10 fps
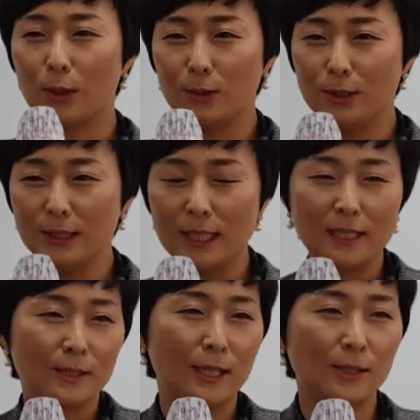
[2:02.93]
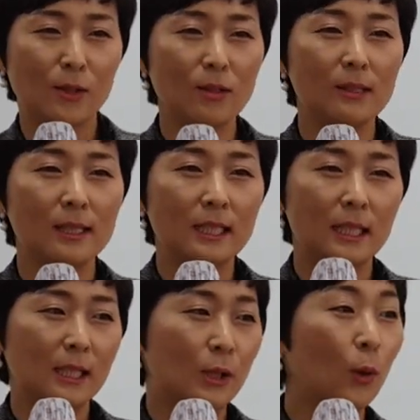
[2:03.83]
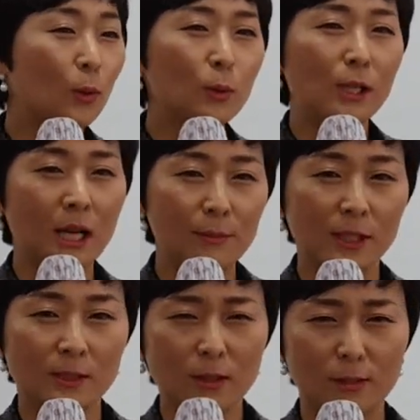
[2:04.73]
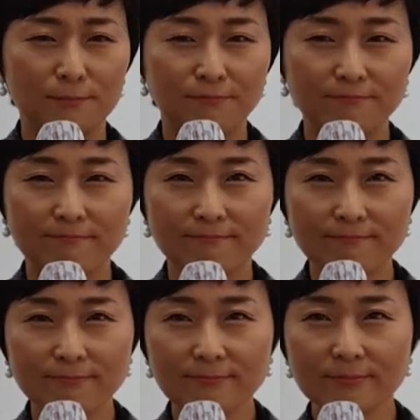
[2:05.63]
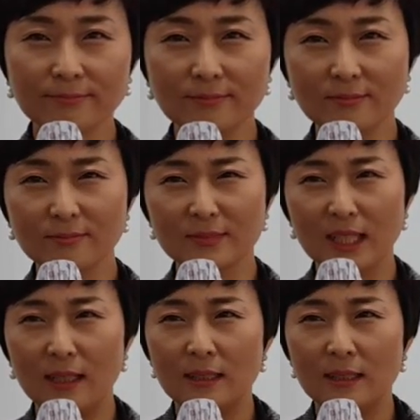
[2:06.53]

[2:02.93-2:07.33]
저는 그래서 아, 결혼을 하면서 음,